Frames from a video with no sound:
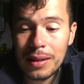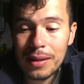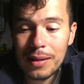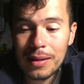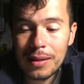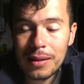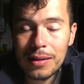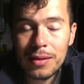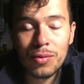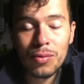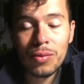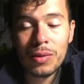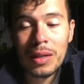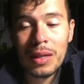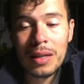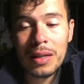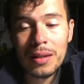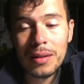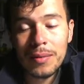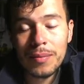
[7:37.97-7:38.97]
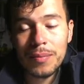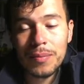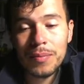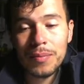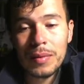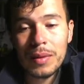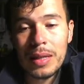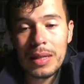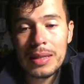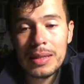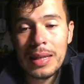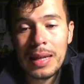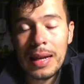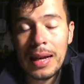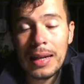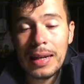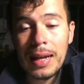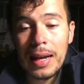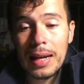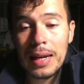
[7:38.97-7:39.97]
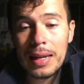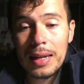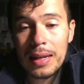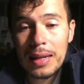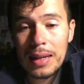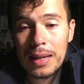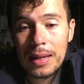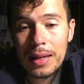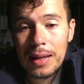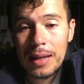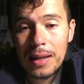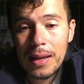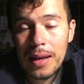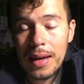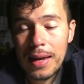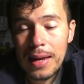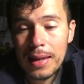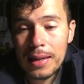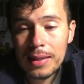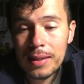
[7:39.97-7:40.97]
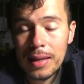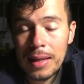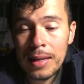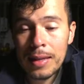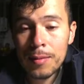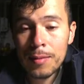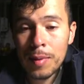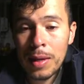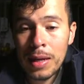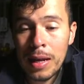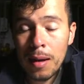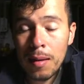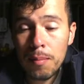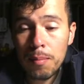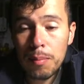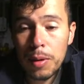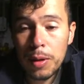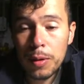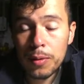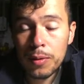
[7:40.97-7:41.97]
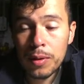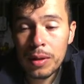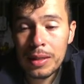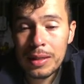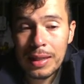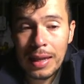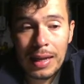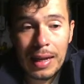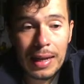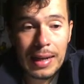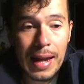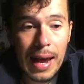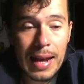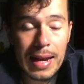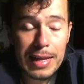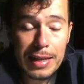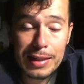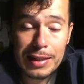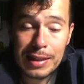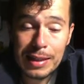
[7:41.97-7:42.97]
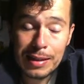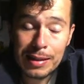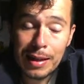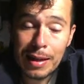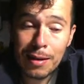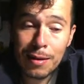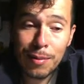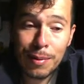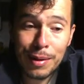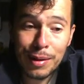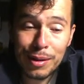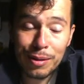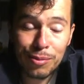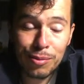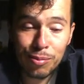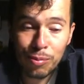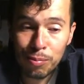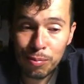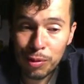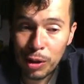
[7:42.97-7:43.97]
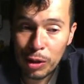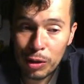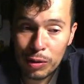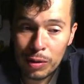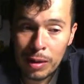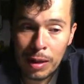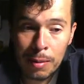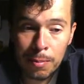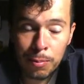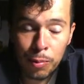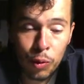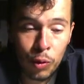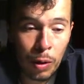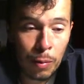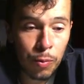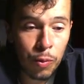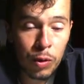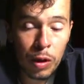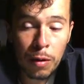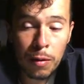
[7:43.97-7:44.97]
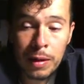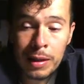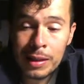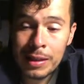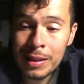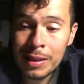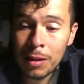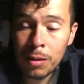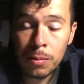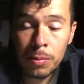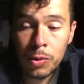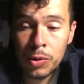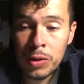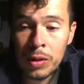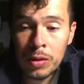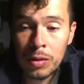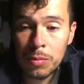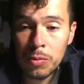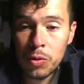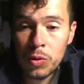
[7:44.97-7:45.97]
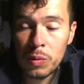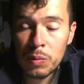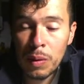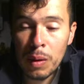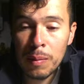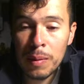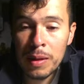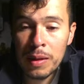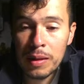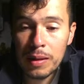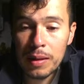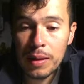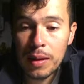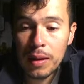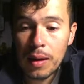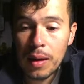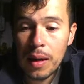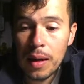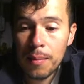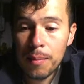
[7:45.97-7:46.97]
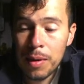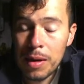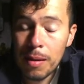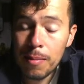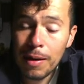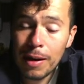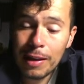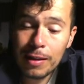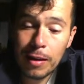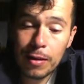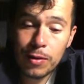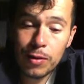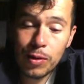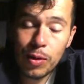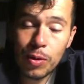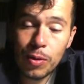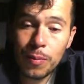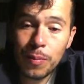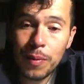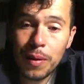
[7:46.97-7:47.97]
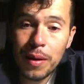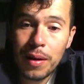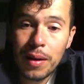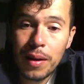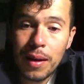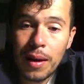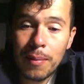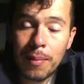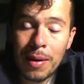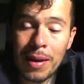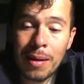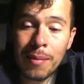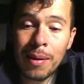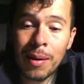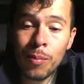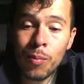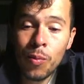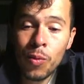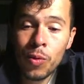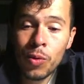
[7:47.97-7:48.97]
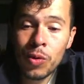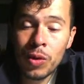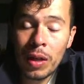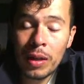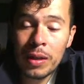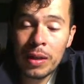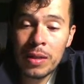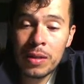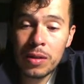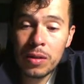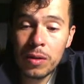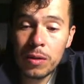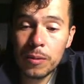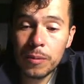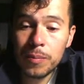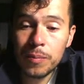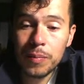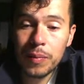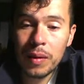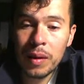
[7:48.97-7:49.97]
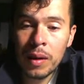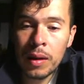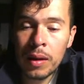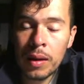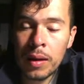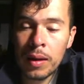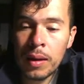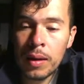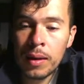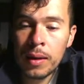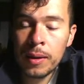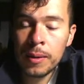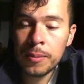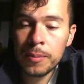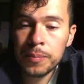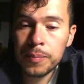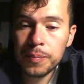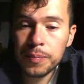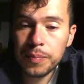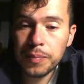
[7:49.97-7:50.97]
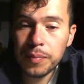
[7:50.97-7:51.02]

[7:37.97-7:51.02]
es túnel, este canal es, es bien amplio. Este canal es del de punta a punta 25% aproximadamente. Me llama la atención, me llama mucho la atención. Em,